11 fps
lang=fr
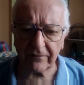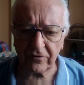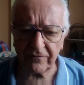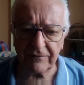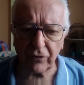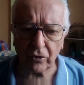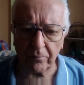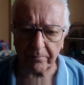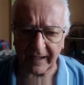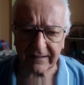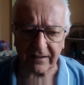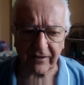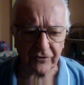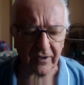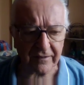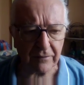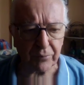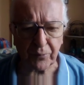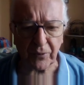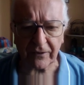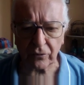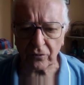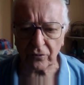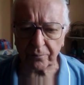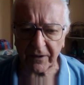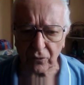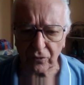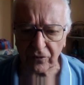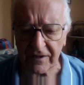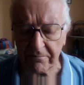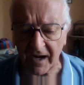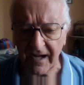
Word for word: de vivre comme prêtre dans un quartier populaire du, Pérou, de Lima,